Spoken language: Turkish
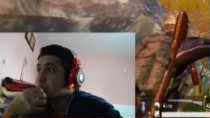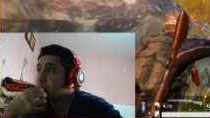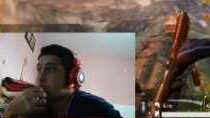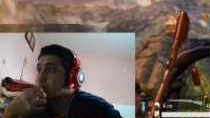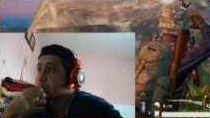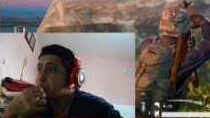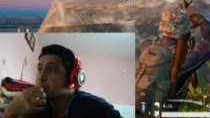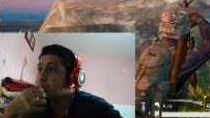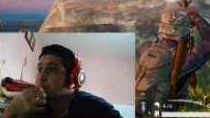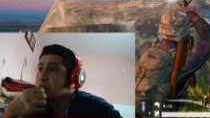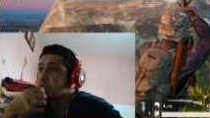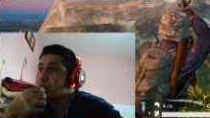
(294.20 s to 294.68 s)

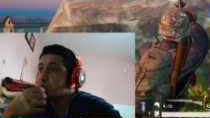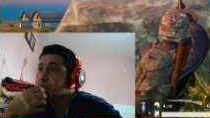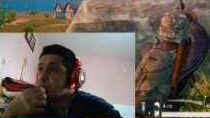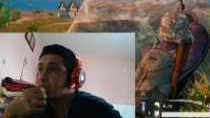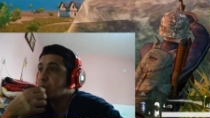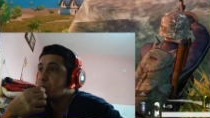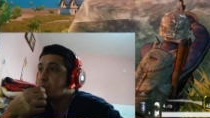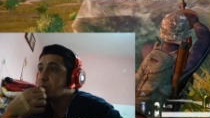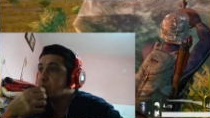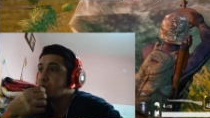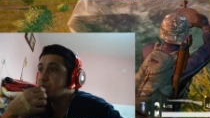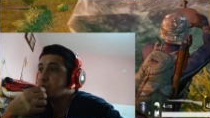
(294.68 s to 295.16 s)
45
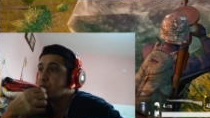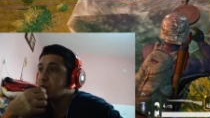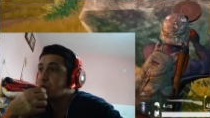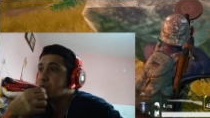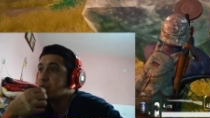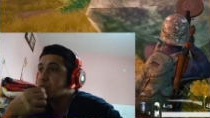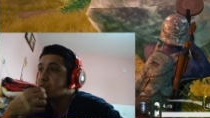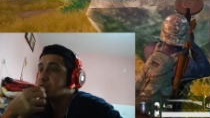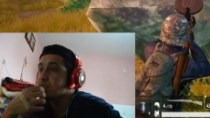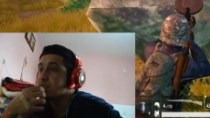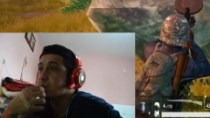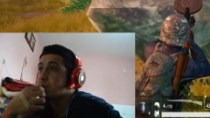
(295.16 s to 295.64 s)
mermim var
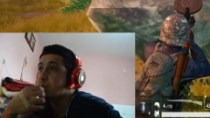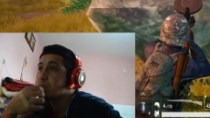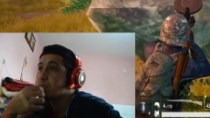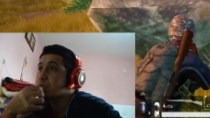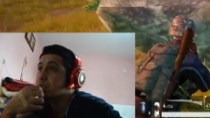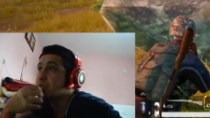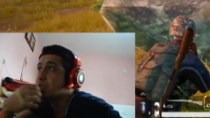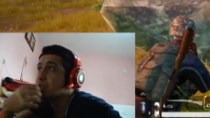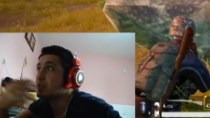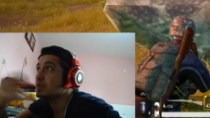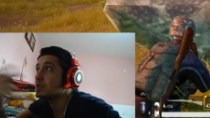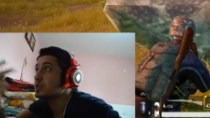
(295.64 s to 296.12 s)
edeceğim
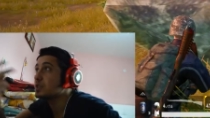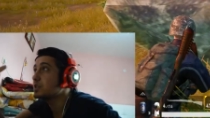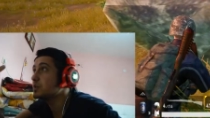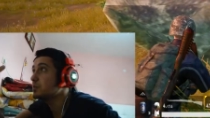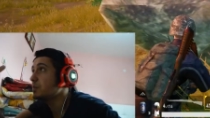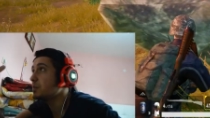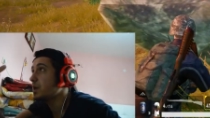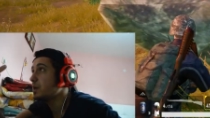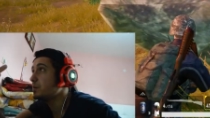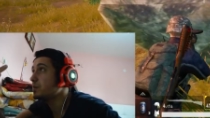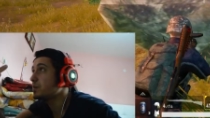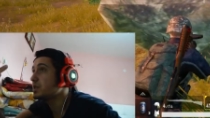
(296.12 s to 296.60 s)
47. 2
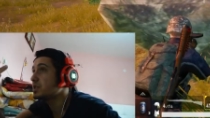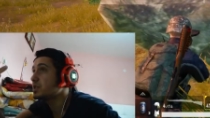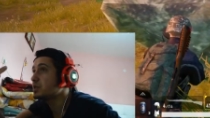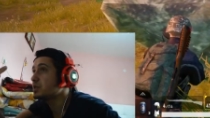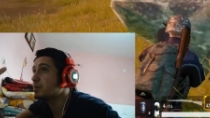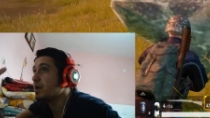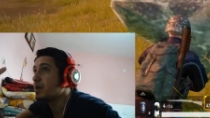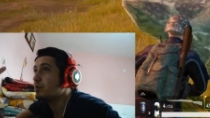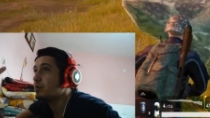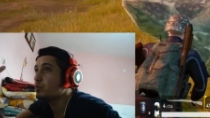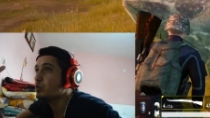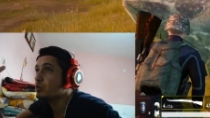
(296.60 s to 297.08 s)
mermi 2
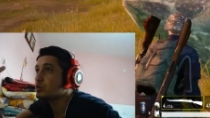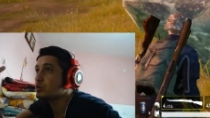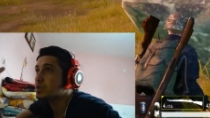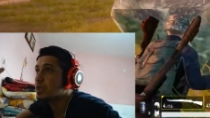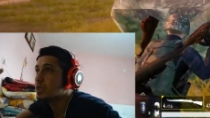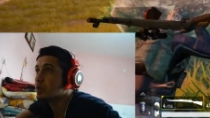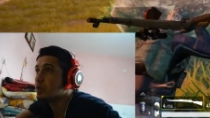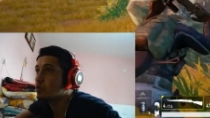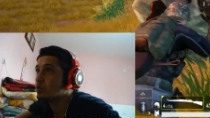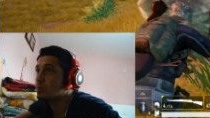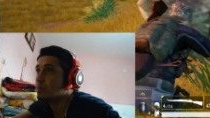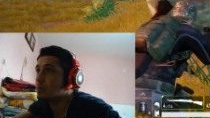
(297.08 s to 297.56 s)
mermi
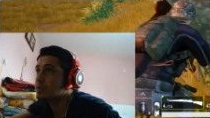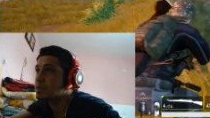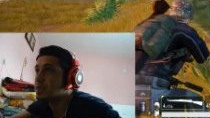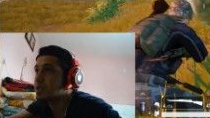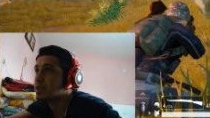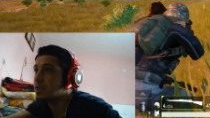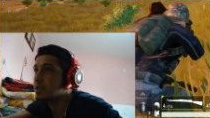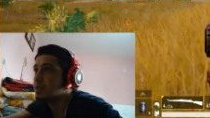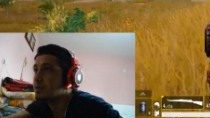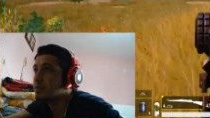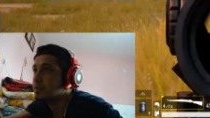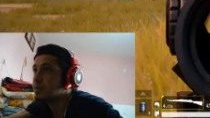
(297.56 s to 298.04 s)
olsa ne olmasa ne.